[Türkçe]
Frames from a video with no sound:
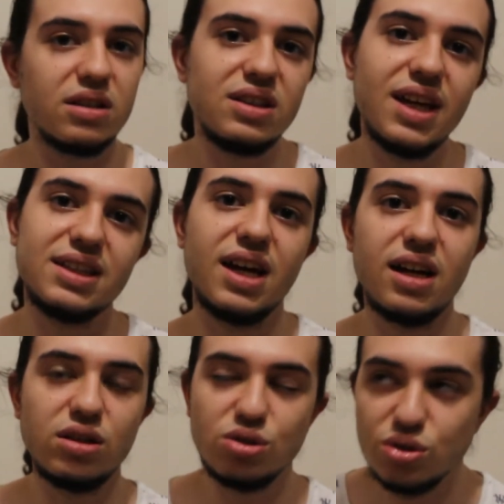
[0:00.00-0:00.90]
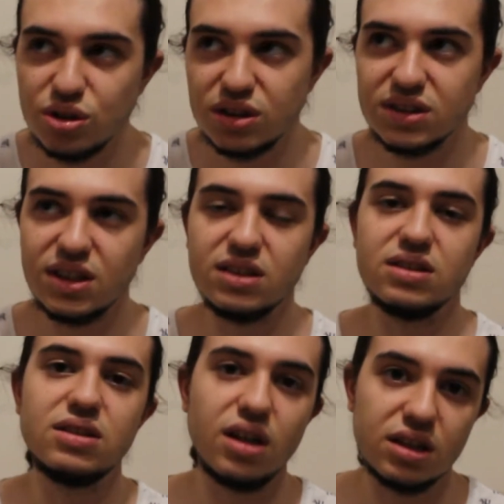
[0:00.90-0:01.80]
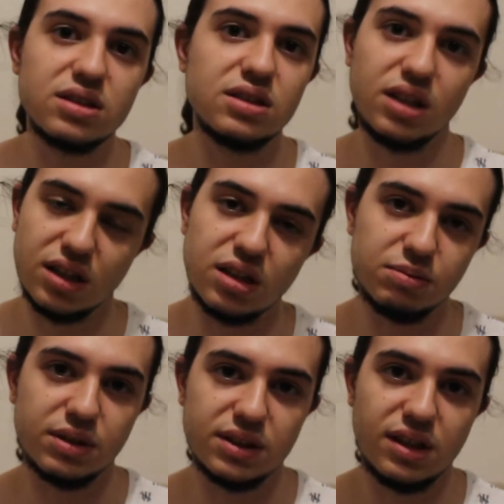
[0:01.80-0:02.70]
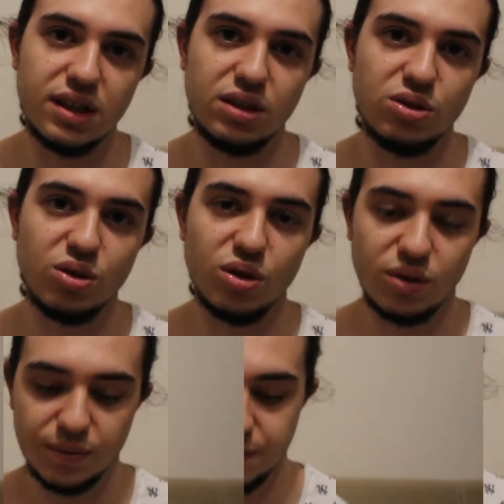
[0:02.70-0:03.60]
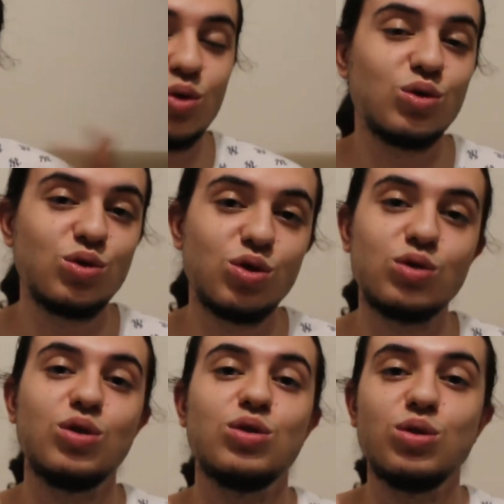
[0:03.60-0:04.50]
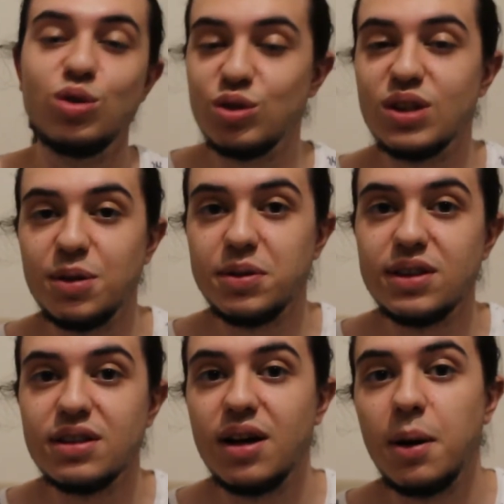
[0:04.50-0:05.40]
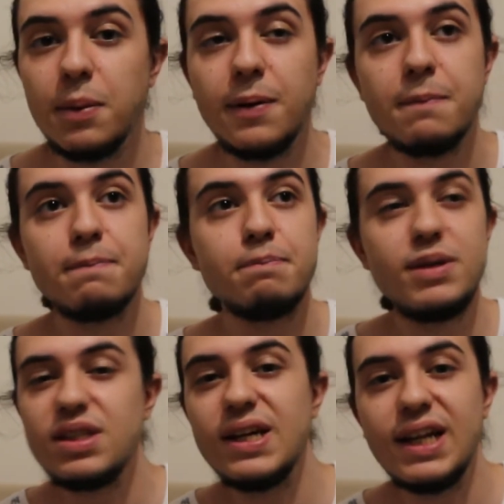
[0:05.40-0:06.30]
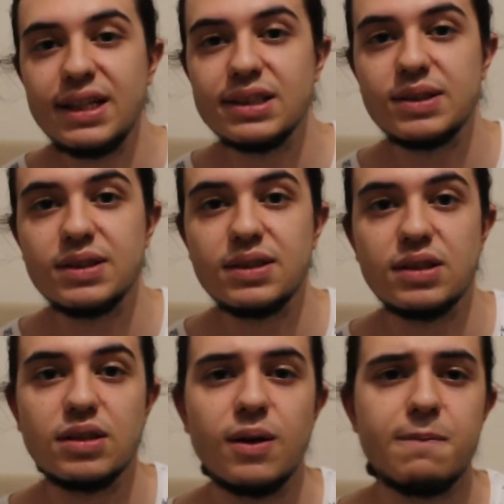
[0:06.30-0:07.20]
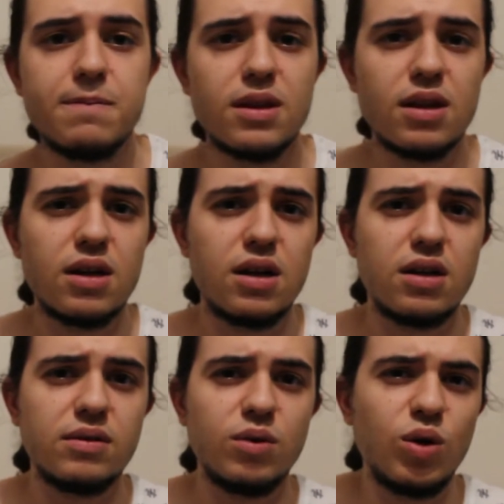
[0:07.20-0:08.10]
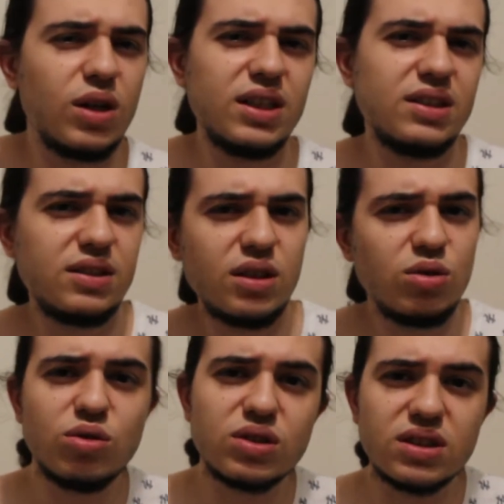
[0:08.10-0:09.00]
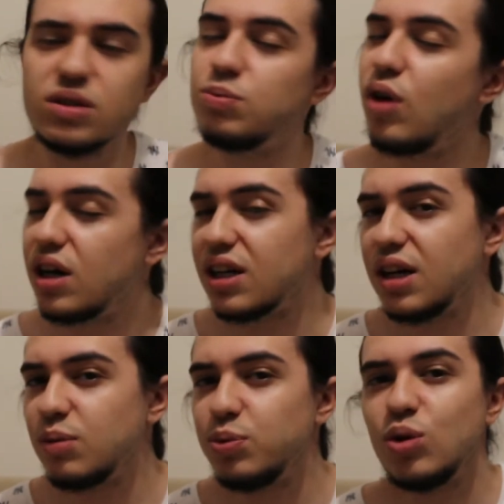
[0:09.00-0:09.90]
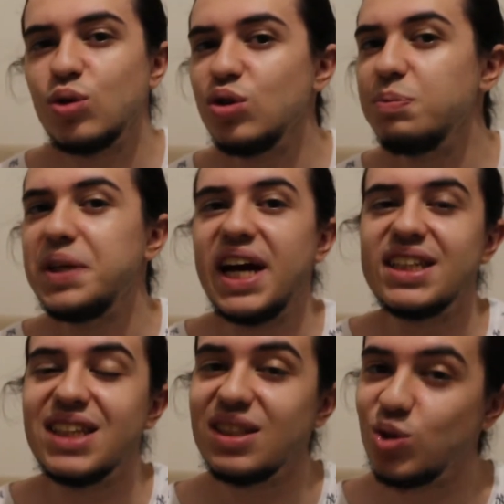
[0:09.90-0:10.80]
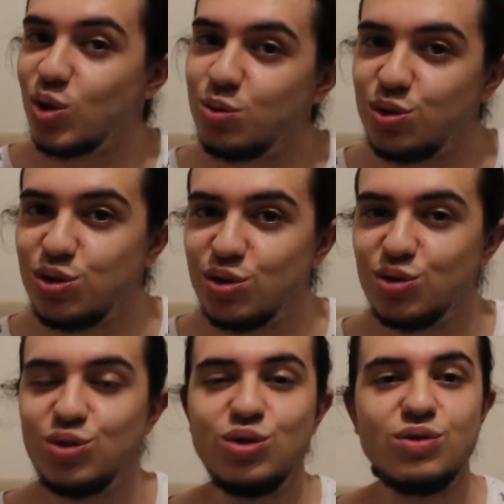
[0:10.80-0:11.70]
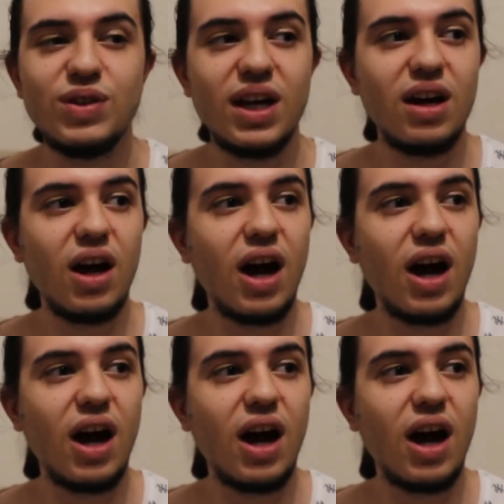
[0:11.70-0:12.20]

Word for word: yeterli çünkü insanların aklında kalması gerekiyor. Logonuz çok kötü gözükebilir ama bir şeyler eksiktir. Öyle hissediyorsanız muhakkak bu logoyu bir yerden görmüşsünüzdür veya